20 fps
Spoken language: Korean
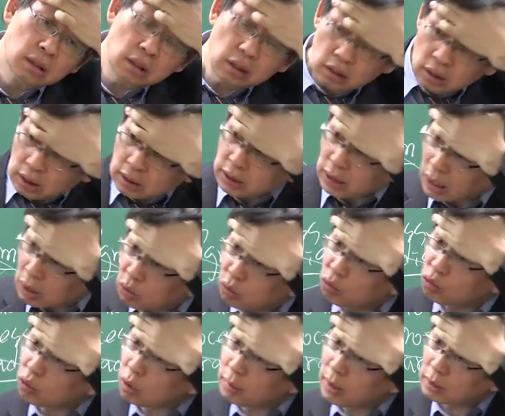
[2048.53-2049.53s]
이
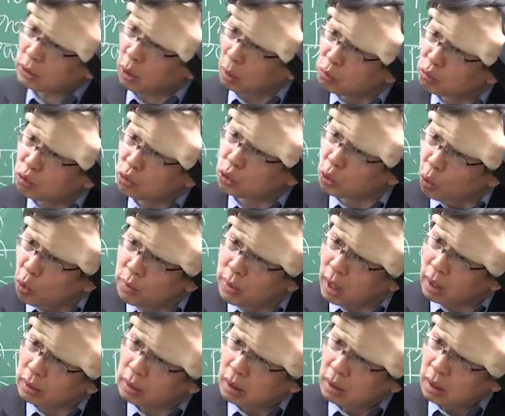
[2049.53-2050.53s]
자료구조만 점수
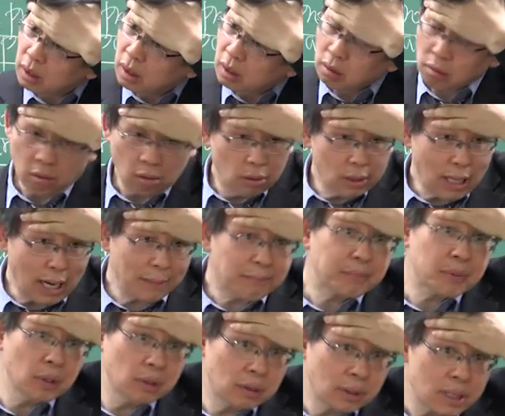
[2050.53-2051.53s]
좋으면 거의
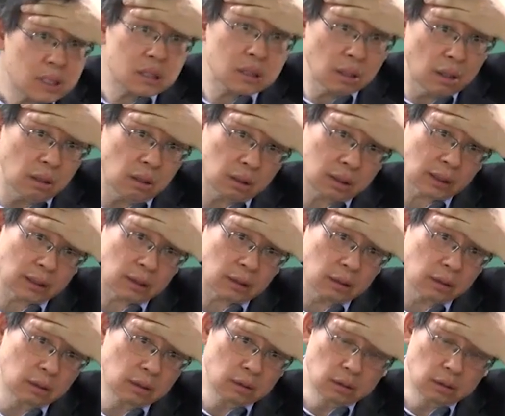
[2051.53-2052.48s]
합격을 했어요, 사실은.